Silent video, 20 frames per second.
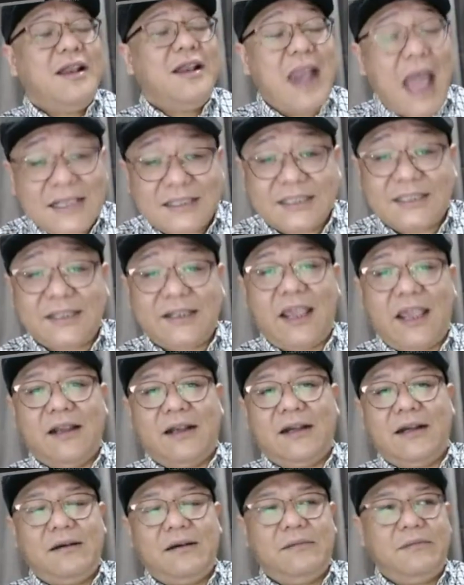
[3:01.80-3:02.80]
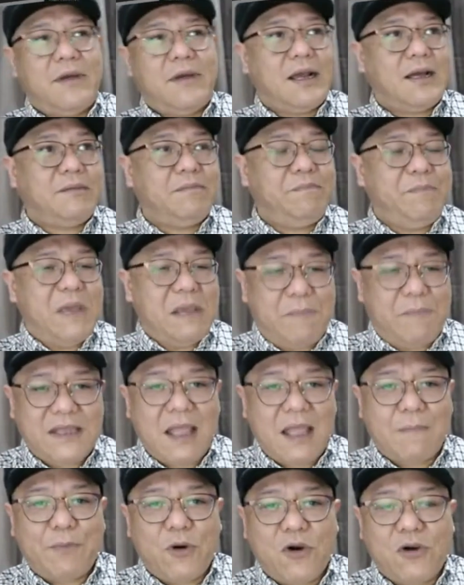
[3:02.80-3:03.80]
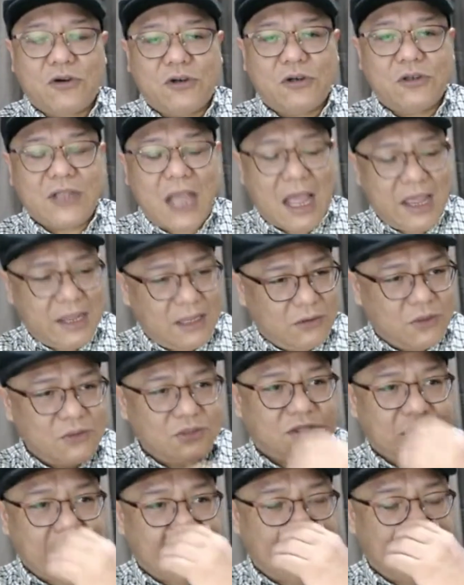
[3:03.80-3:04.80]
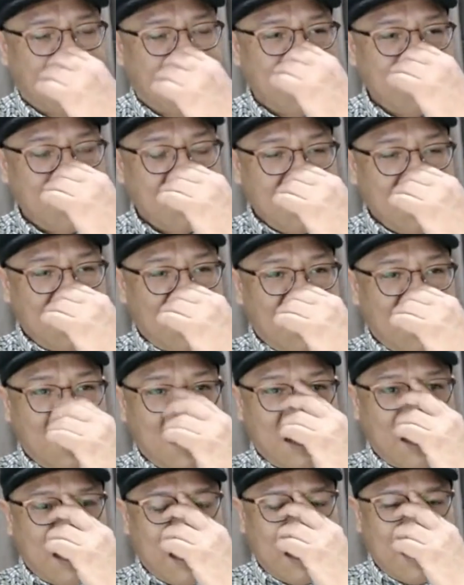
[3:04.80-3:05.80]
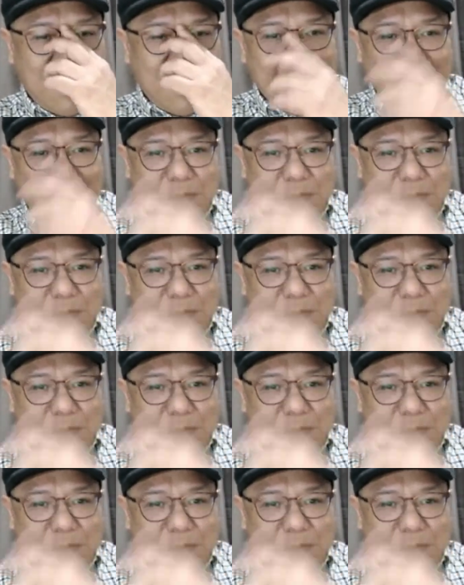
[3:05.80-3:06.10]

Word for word: Last year, bibida po ako dahil dun sa uh, ah,